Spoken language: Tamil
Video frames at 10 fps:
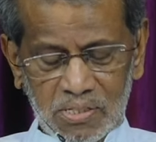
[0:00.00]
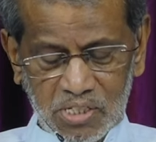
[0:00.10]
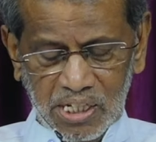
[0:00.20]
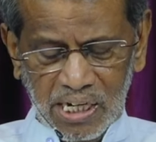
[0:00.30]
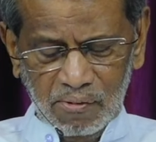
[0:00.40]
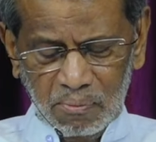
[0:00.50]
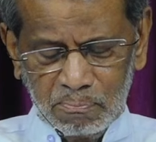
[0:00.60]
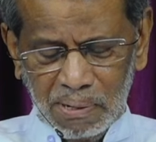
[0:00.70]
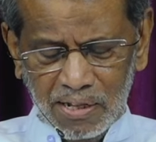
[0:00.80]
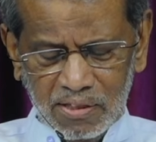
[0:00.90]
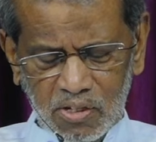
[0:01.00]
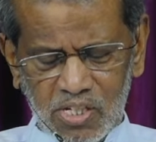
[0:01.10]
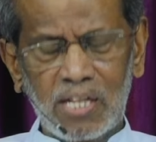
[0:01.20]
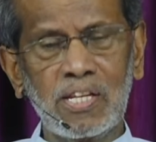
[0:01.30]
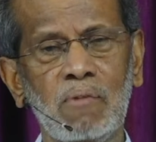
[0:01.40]
சிறியவன் பலத்த
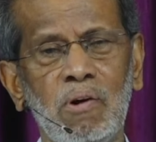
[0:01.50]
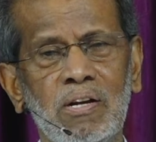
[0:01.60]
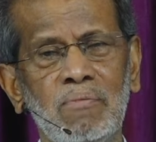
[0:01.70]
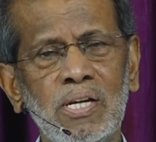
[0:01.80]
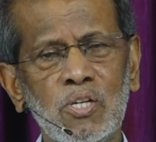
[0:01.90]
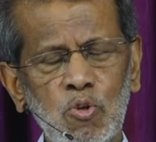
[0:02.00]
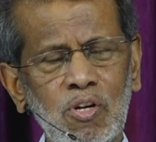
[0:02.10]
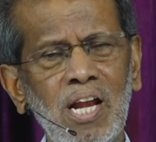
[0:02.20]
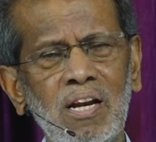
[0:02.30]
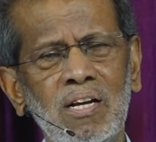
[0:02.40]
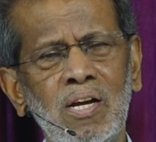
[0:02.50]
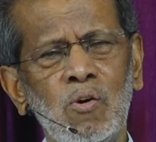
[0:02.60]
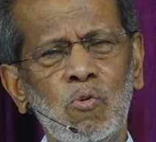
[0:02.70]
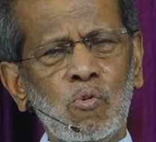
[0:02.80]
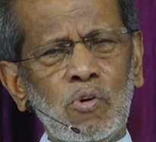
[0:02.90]
ஜாதி ஆவான் என்று சொன்னால்
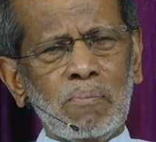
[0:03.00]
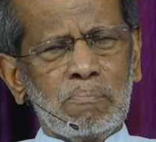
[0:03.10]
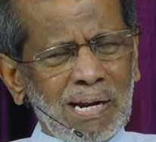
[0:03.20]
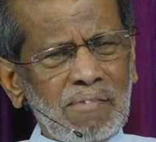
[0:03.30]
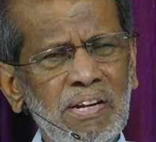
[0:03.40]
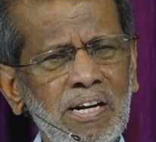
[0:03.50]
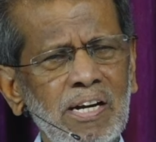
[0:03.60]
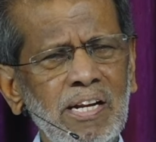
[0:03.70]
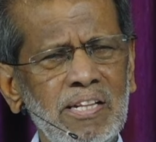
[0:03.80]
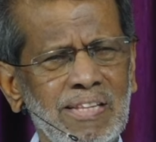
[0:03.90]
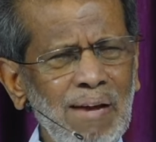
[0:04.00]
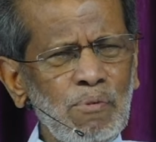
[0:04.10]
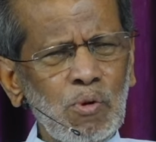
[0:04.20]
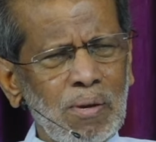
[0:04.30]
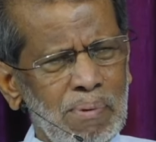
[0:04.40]
உங்களுடைய பலவீனங்களிலே
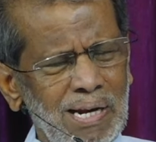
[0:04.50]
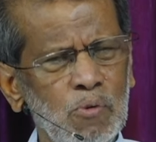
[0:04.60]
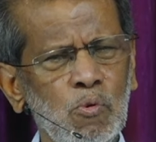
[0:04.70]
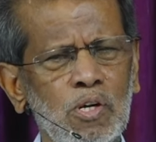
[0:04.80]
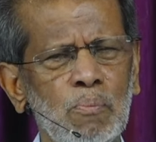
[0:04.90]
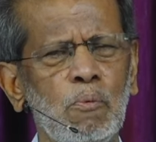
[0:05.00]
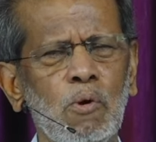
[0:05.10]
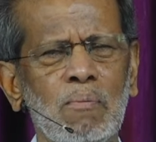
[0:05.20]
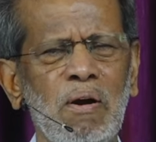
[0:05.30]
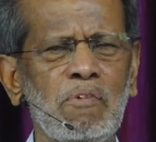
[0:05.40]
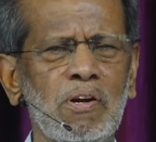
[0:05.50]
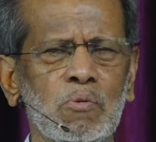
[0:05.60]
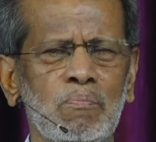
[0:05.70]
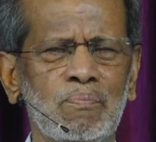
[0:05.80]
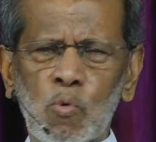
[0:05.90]
தேவனுடைய பலன் உங்களுக்கு பூர்ணமாக
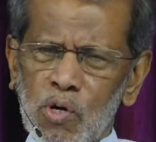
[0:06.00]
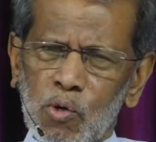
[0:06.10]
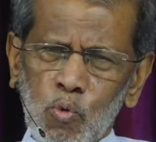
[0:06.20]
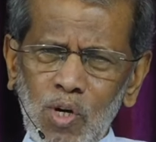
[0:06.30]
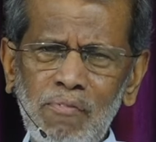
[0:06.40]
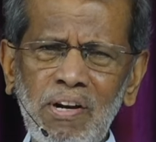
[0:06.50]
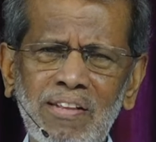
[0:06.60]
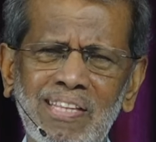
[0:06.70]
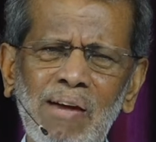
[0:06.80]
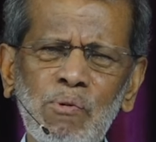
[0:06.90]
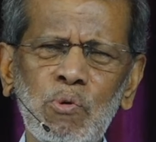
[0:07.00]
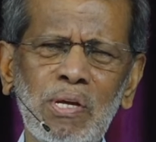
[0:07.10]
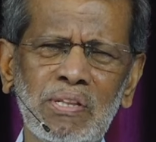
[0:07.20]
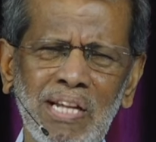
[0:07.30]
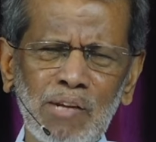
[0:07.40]
விளங்கும் உங்களுடைய குறைவிலே
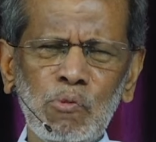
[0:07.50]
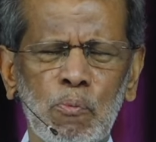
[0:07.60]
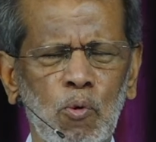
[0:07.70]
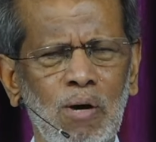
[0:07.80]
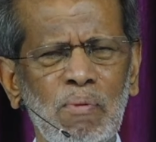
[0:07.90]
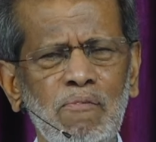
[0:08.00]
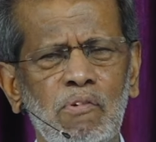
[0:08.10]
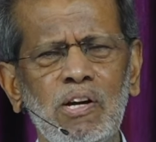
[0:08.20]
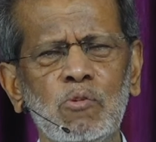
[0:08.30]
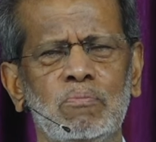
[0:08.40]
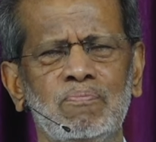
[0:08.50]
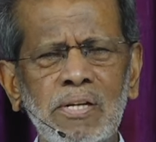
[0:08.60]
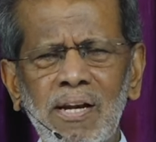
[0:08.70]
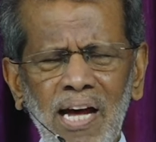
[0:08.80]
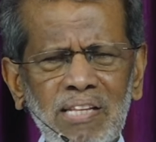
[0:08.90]
தேவனுடைய நிறைவு பூர்ணமாக விளங்கும்
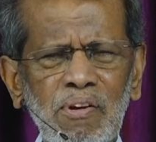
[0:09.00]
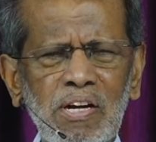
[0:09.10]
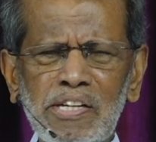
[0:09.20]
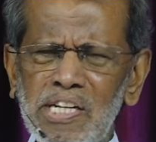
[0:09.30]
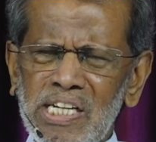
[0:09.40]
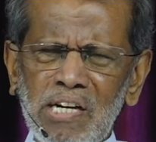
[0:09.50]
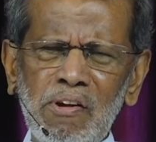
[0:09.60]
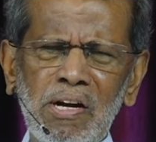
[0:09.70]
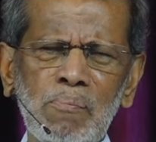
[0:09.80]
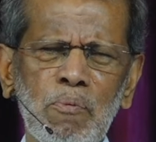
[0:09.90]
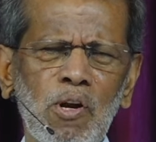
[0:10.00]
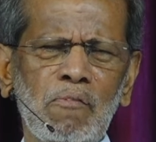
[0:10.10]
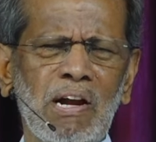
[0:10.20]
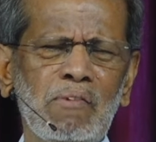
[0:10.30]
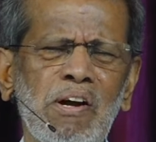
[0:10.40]
இல்லாதவைகள் இருக்கிறவைகளைப் போல
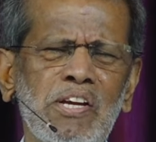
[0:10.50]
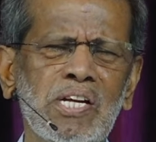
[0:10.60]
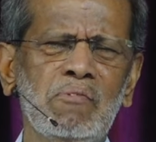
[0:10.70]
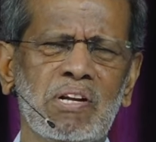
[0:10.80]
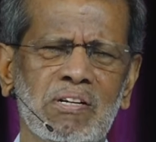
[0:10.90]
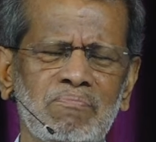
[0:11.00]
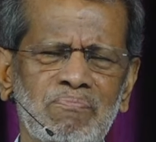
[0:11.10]
வரவழைக்கிறவர்